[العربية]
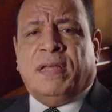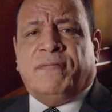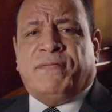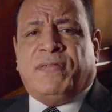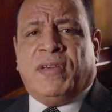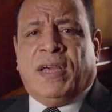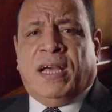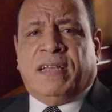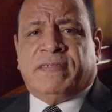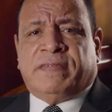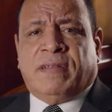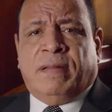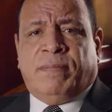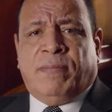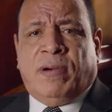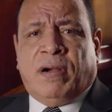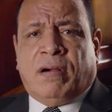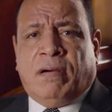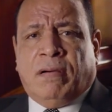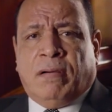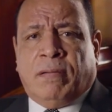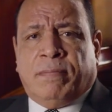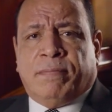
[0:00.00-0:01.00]
في هذا
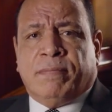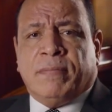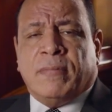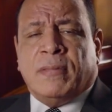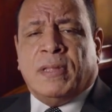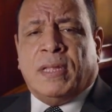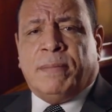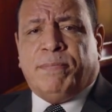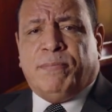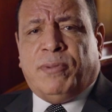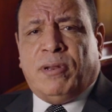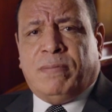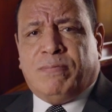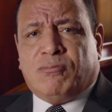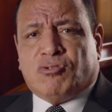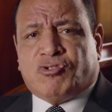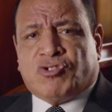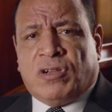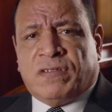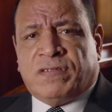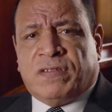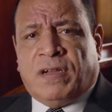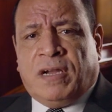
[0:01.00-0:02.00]
المقام
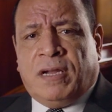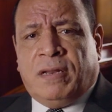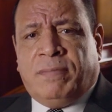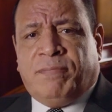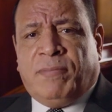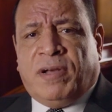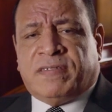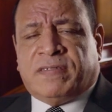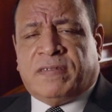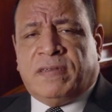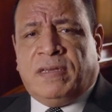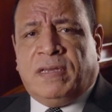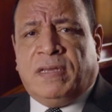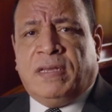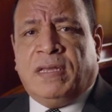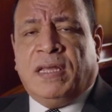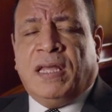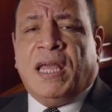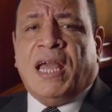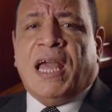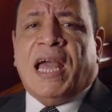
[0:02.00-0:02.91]
بالمشرع المصري